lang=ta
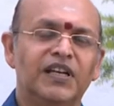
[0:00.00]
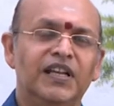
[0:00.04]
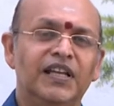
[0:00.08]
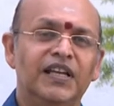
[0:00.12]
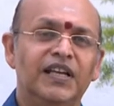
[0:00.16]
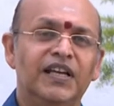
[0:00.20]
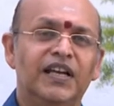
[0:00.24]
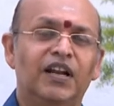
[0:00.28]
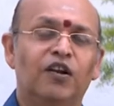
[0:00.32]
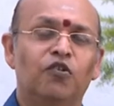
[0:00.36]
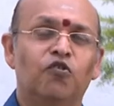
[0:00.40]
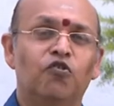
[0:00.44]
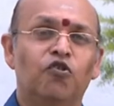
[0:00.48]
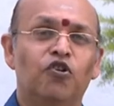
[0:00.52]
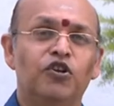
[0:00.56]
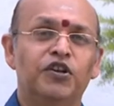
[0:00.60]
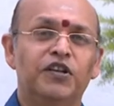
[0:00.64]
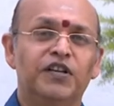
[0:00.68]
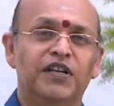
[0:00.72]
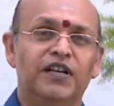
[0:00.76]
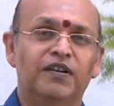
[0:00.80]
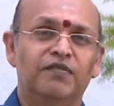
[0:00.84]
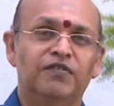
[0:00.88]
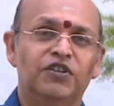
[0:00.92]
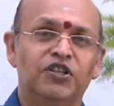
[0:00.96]
நீங்கள்
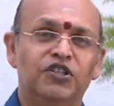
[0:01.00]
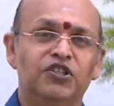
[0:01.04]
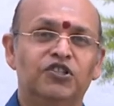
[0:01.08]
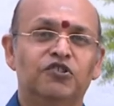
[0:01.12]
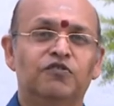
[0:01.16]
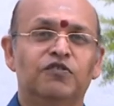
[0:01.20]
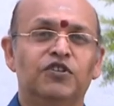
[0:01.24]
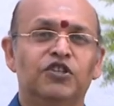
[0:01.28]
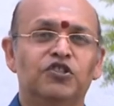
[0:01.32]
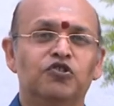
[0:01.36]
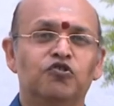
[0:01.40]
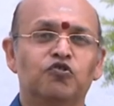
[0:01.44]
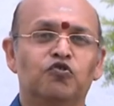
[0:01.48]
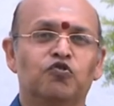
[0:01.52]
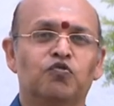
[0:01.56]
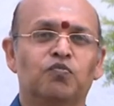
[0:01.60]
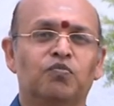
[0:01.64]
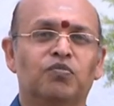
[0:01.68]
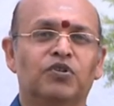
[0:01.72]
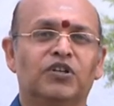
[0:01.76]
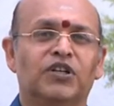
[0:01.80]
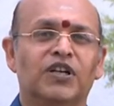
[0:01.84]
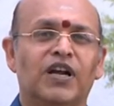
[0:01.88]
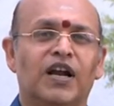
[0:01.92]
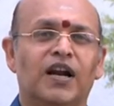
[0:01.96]
கோயிலில் விழுந்து விழுந்து
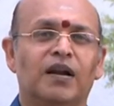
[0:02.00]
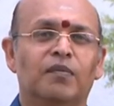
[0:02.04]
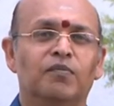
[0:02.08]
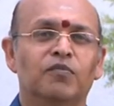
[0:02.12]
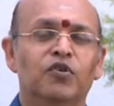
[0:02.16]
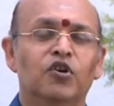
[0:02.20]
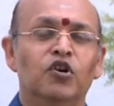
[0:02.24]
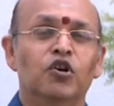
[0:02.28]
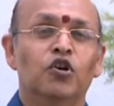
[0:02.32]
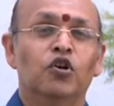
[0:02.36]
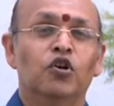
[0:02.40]
கும்பிட்டாலும்